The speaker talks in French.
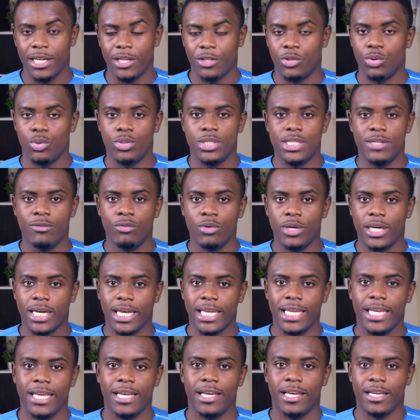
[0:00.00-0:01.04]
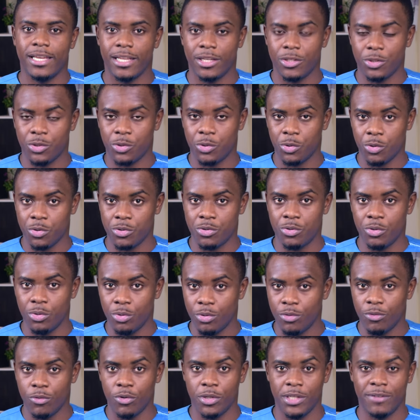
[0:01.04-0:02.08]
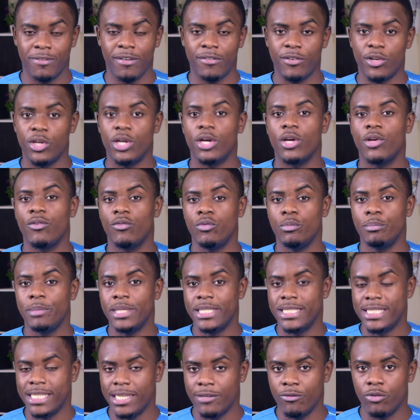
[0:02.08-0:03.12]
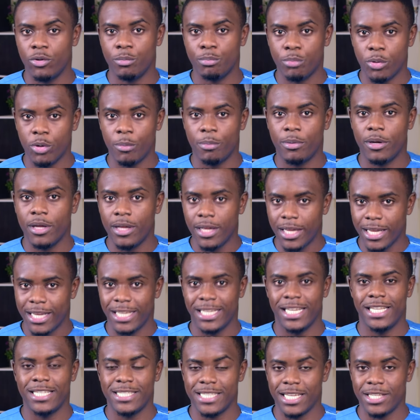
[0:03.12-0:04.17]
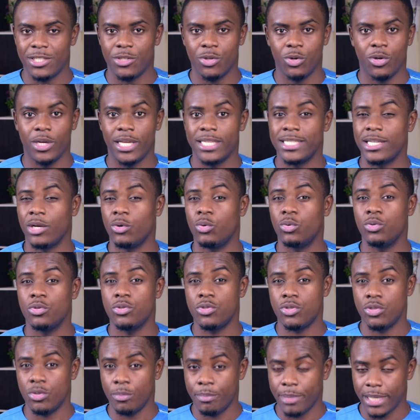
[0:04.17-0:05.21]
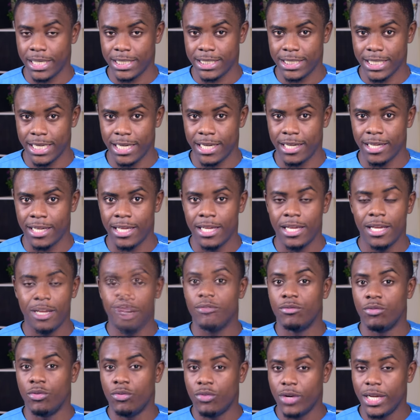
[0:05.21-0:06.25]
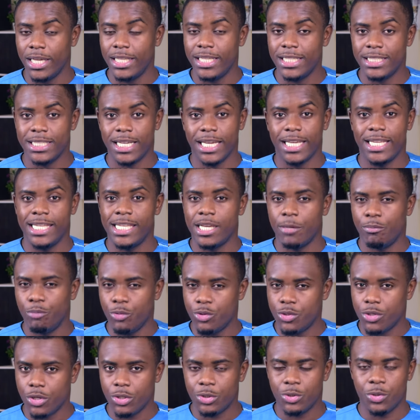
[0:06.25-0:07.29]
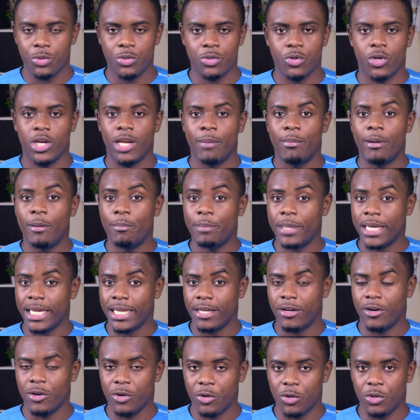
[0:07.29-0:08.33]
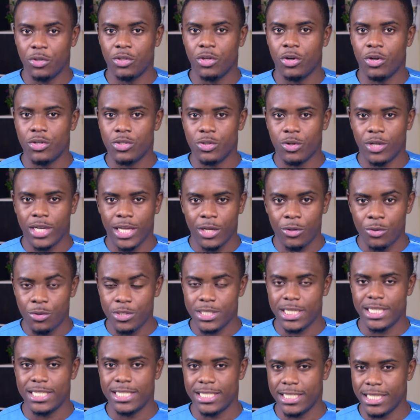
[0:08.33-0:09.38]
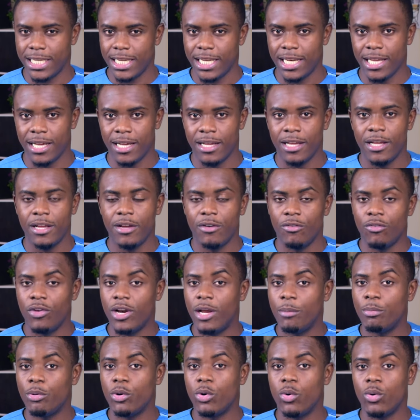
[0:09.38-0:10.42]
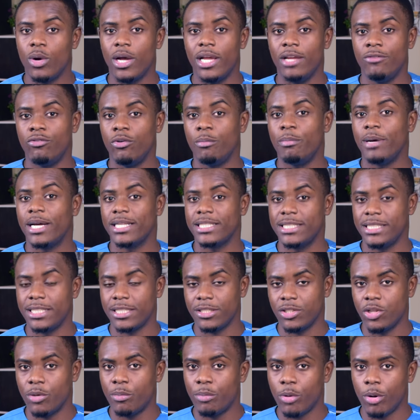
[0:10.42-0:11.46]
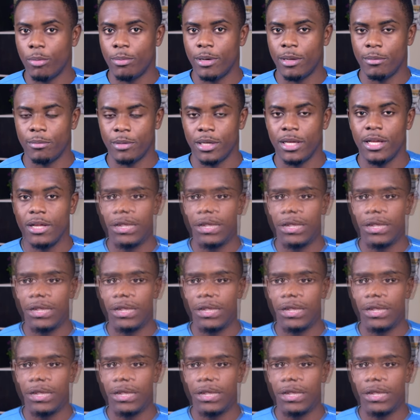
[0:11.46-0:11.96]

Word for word: Donc si vous créez quelque chose de nouveau, il va falloir que vous mettiez votre propre canalisation et ça coûte super cher. Vous voyez déjà qu'il y a plusieurs choses qu'on n'a pas pris en compte lorsqu'on a eu cette idée-là. Voilà pourquoi il faut partir d'un problème.